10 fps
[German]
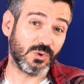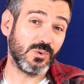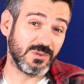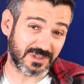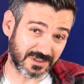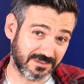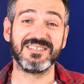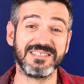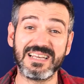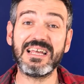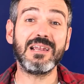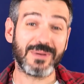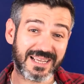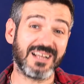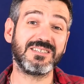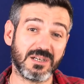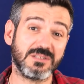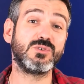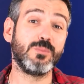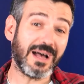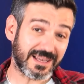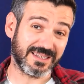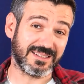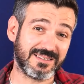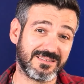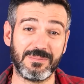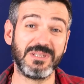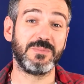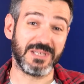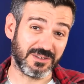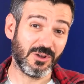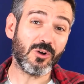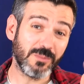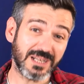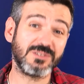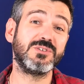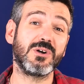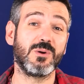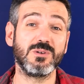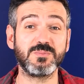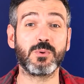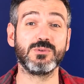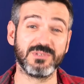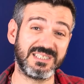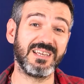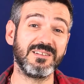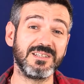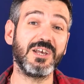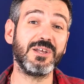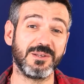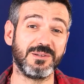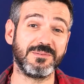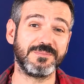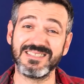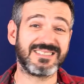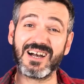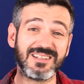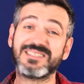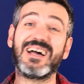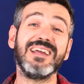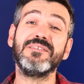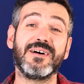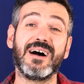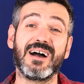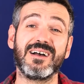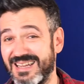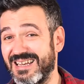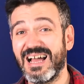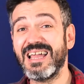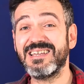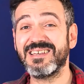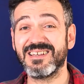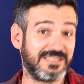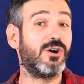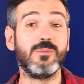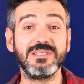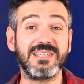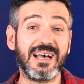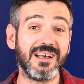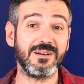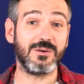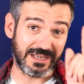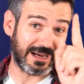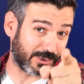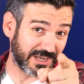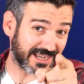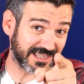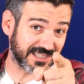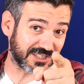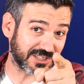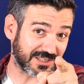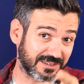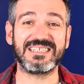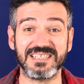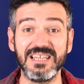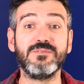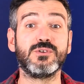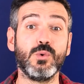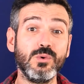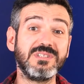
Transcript: du uns, diesen Kanal bekannter zu machen, damit wir noch mehr Tutorials produzieren können. Es ist ganz einfach. Ein Like, ein Kommentar und abonniere dich. Das hilft